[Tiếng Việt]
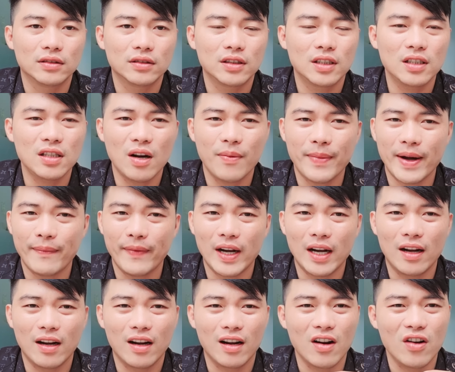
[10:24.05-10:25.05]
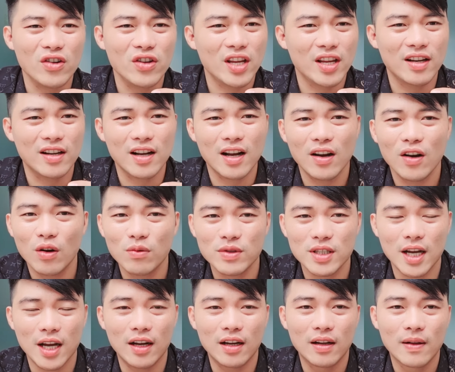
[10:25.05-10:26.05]
chứ không mà mình nói chuyện với cơ không
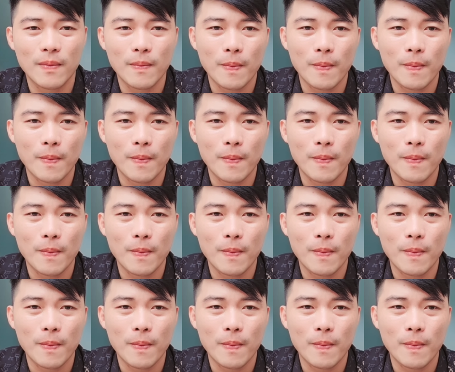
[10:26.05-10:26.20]
sợ